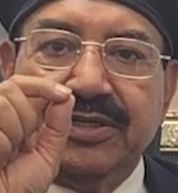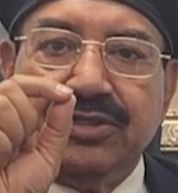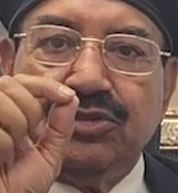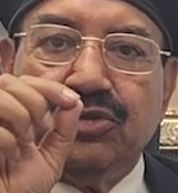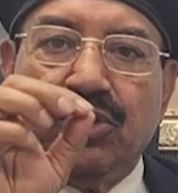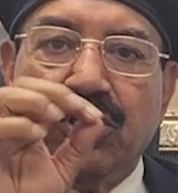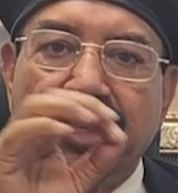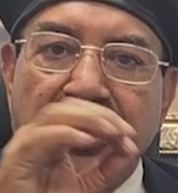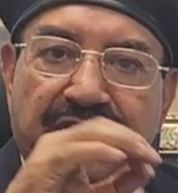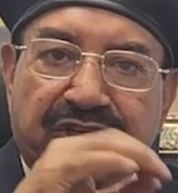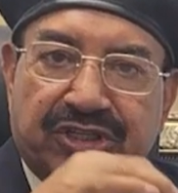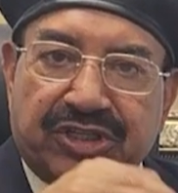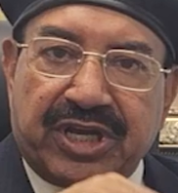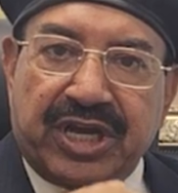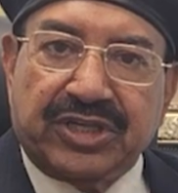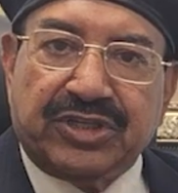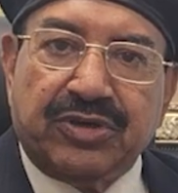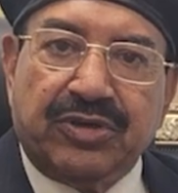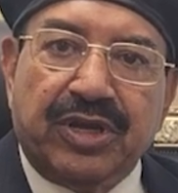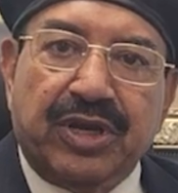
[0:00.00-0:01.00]
জল
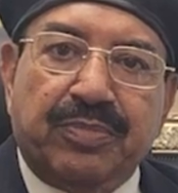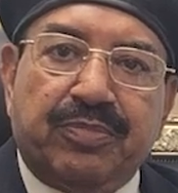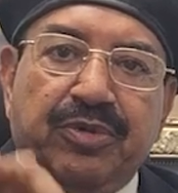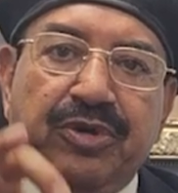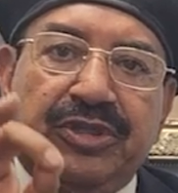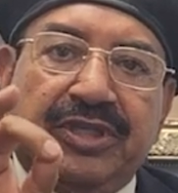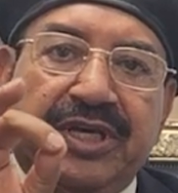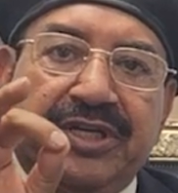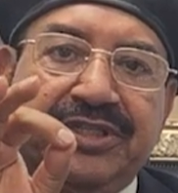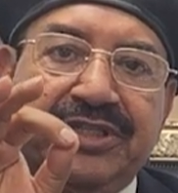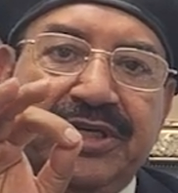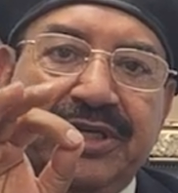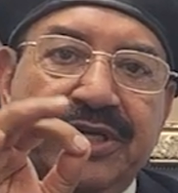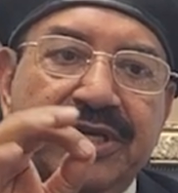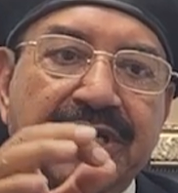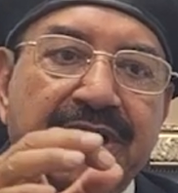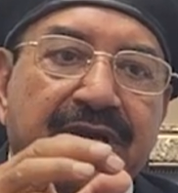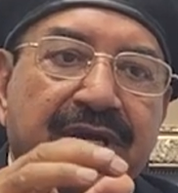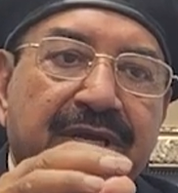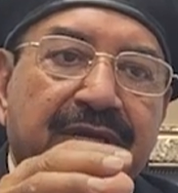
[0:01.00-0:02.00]
নিষ্কাশনের পথ আছে
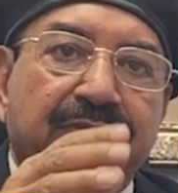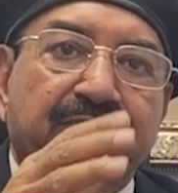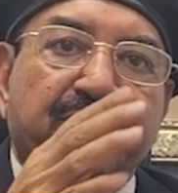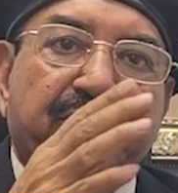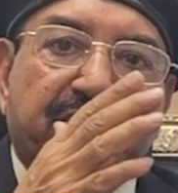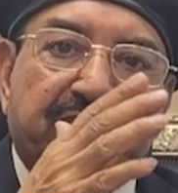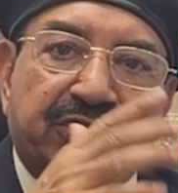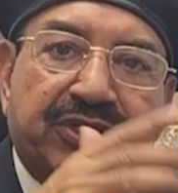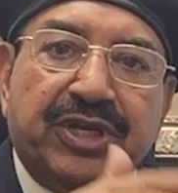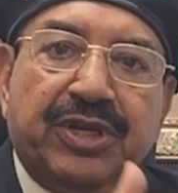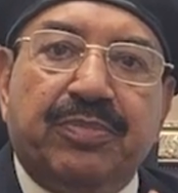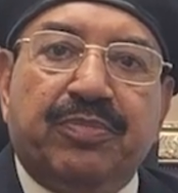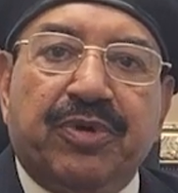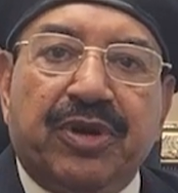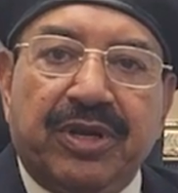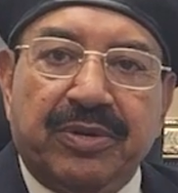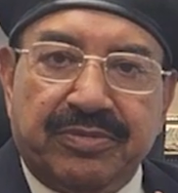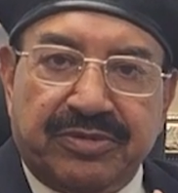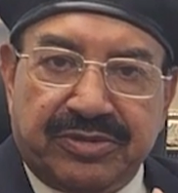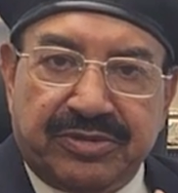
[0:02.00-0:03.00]
বৃষ্টির
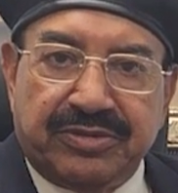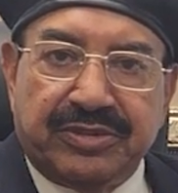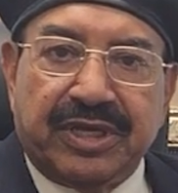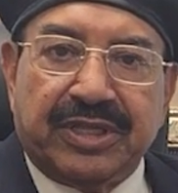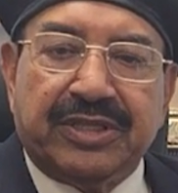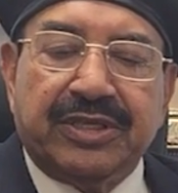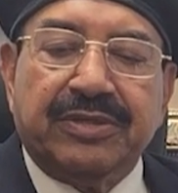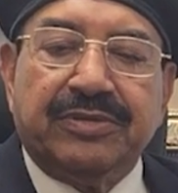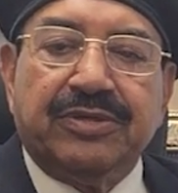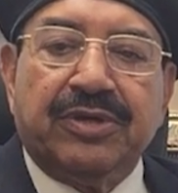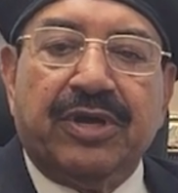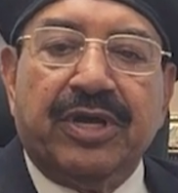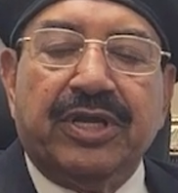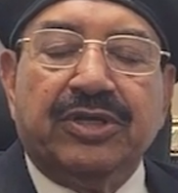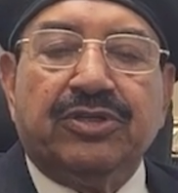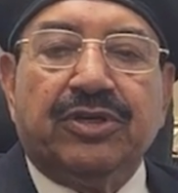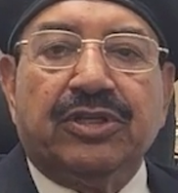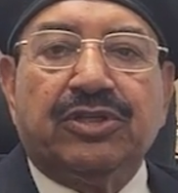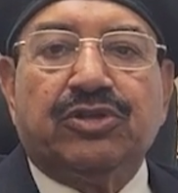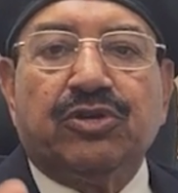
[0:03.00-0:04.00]
পরে যাতে এই
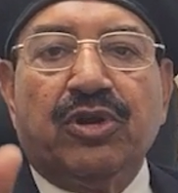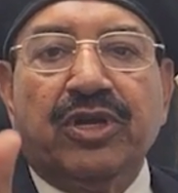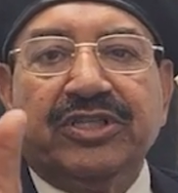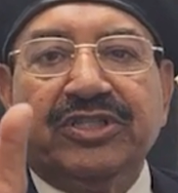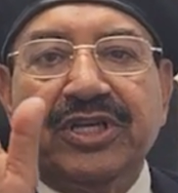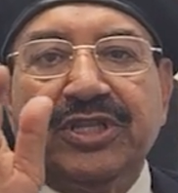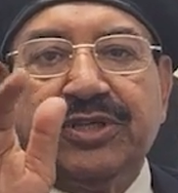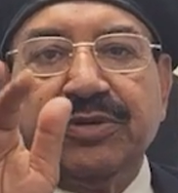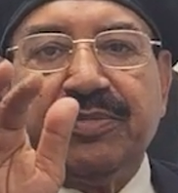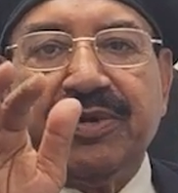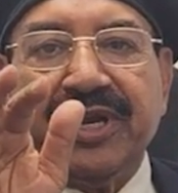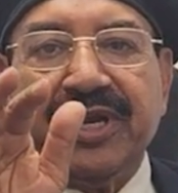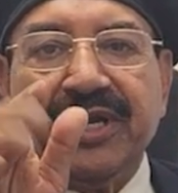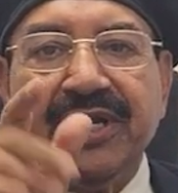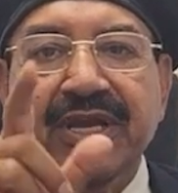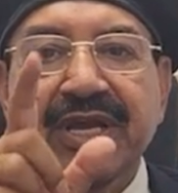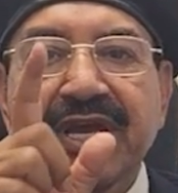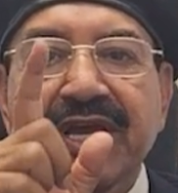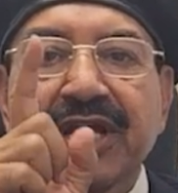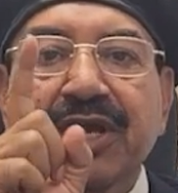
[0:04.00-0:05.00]
জল চলে যেতে পারে
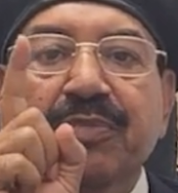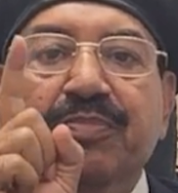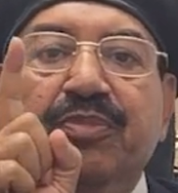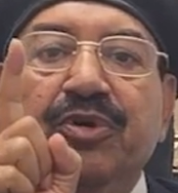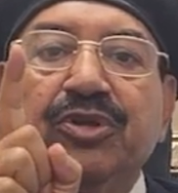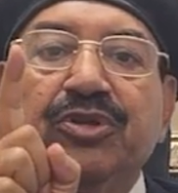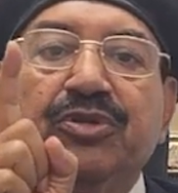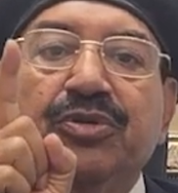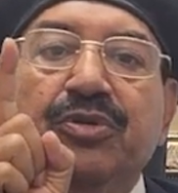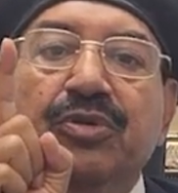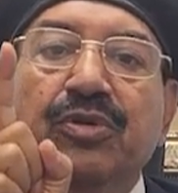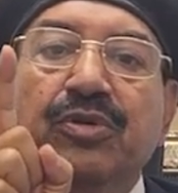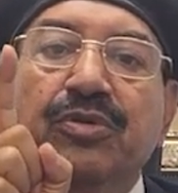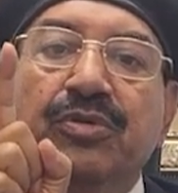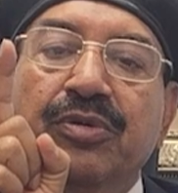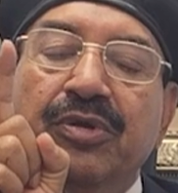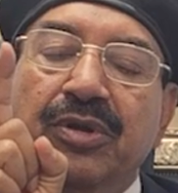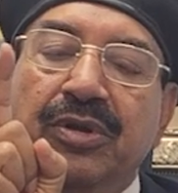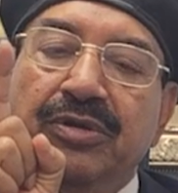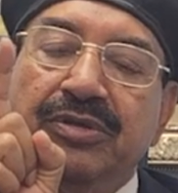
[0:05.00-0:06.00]
এই পথগুলো
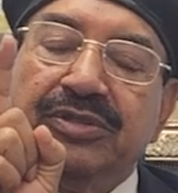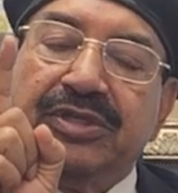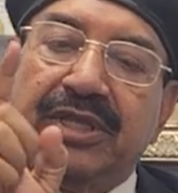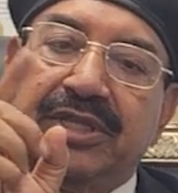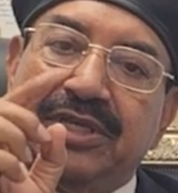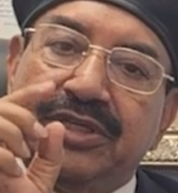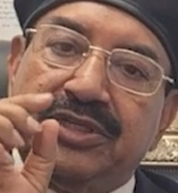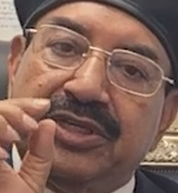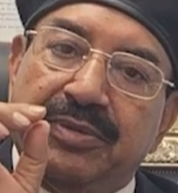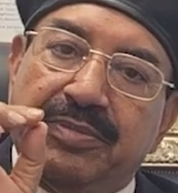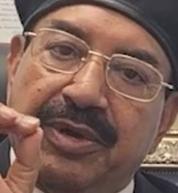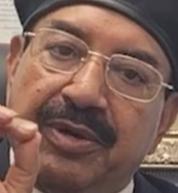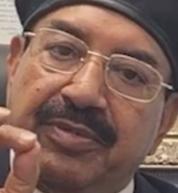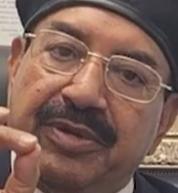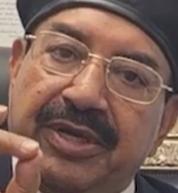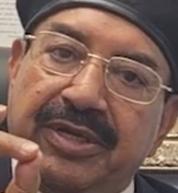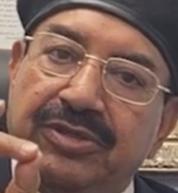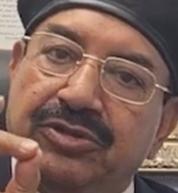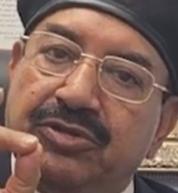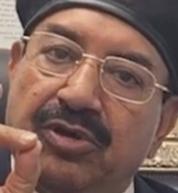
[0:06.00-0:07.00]
যাতে সেভাবে
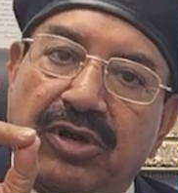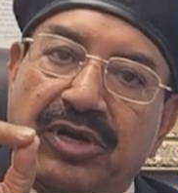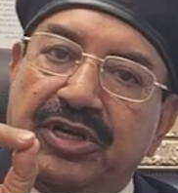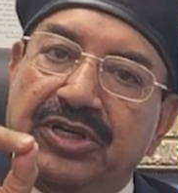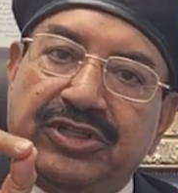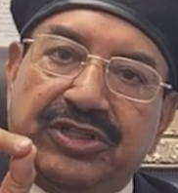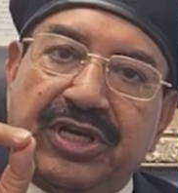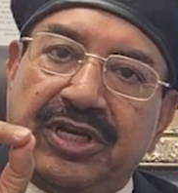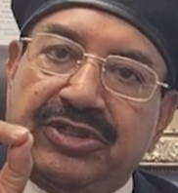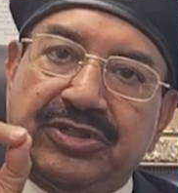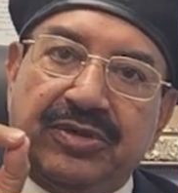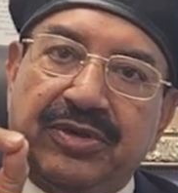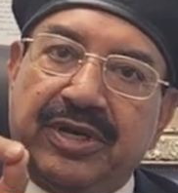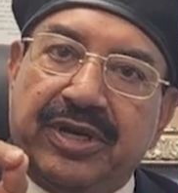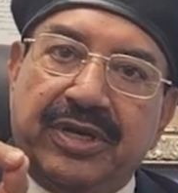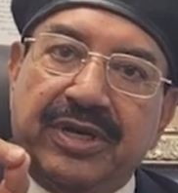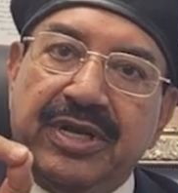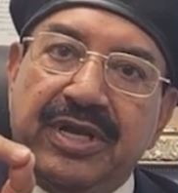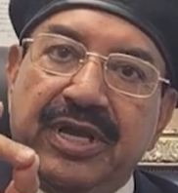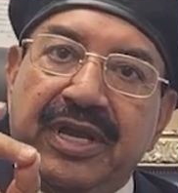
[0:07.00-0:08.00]
জল নিষ্কাশনের
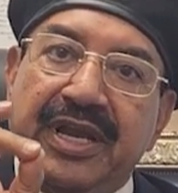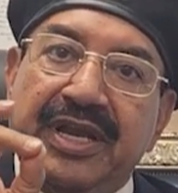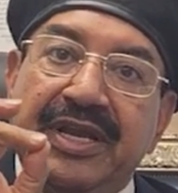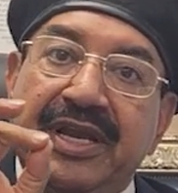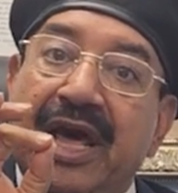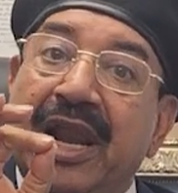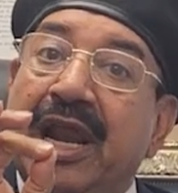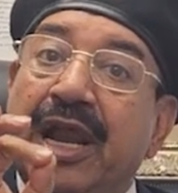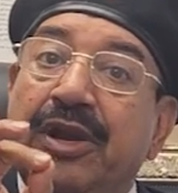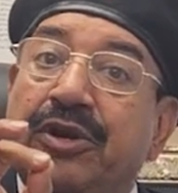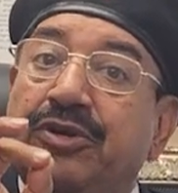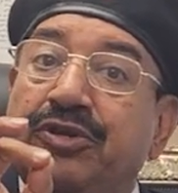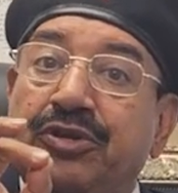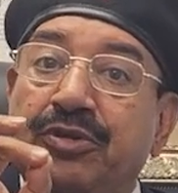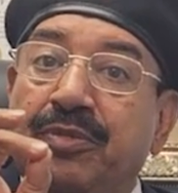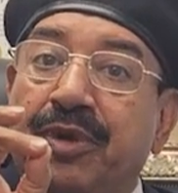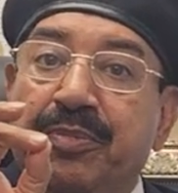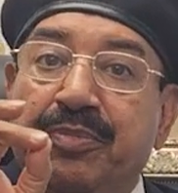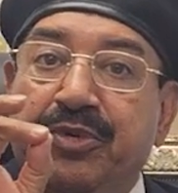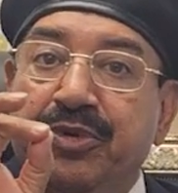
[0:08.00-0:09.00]
এই নালা
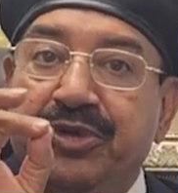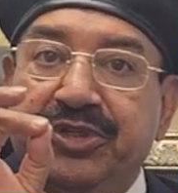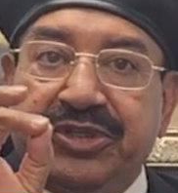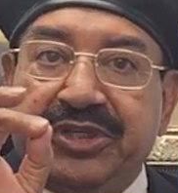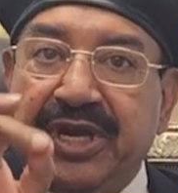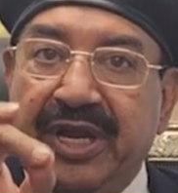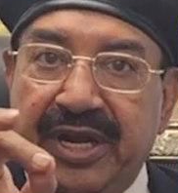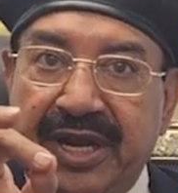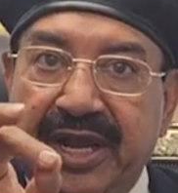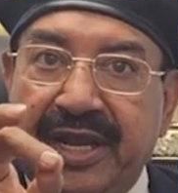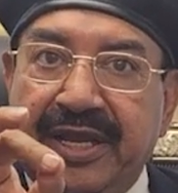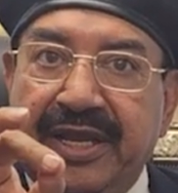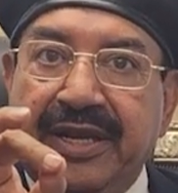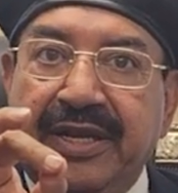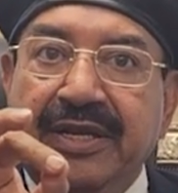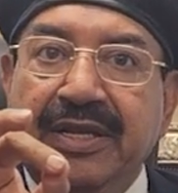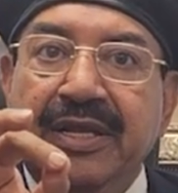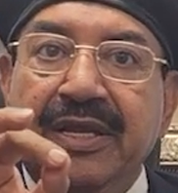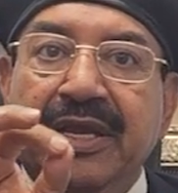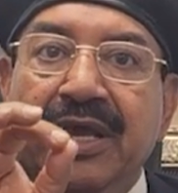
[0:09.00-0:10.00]
নর্দমা পরিষ্কার রাখেন
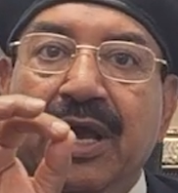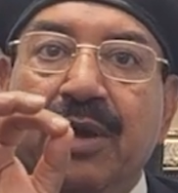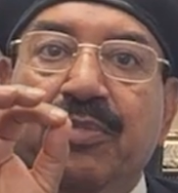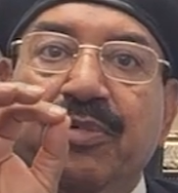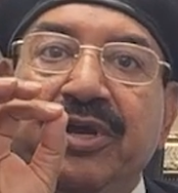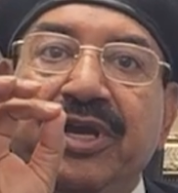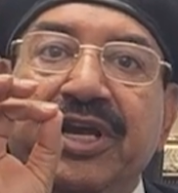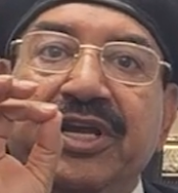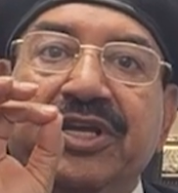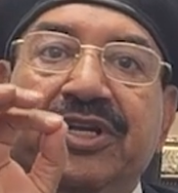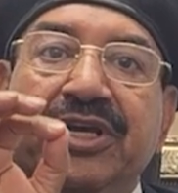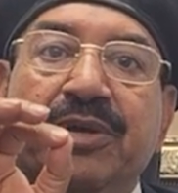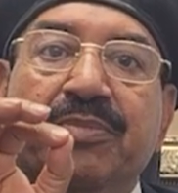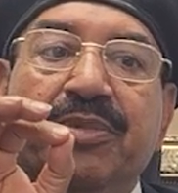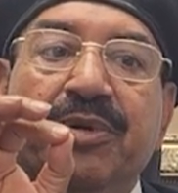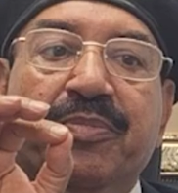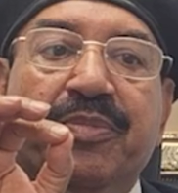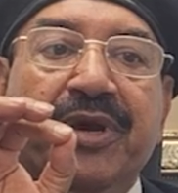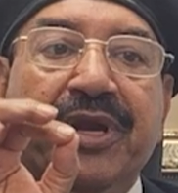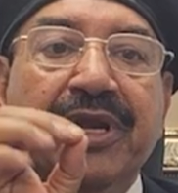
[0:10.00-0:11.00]
এবং এটার
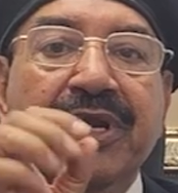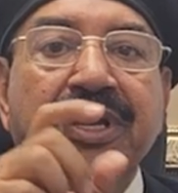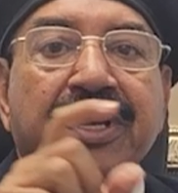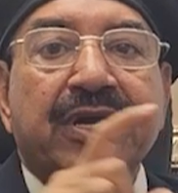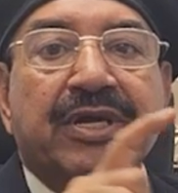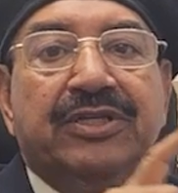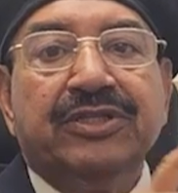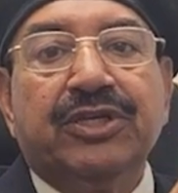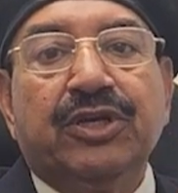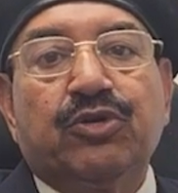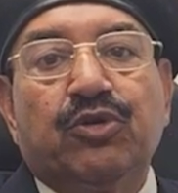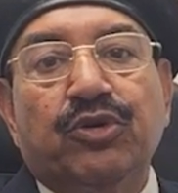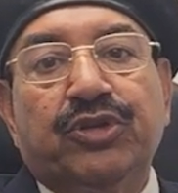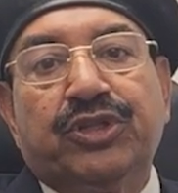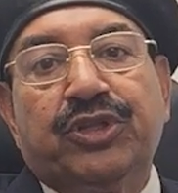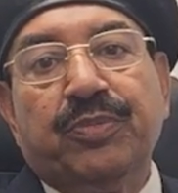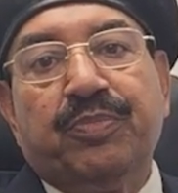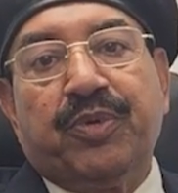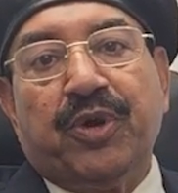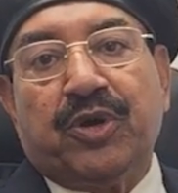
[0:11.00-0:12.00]
ব্যাপারে যে
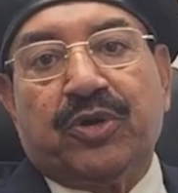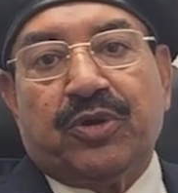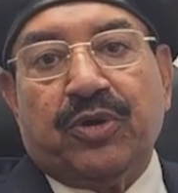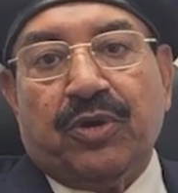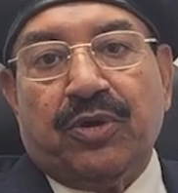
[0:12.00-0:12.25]
কর্তৃপক্ষ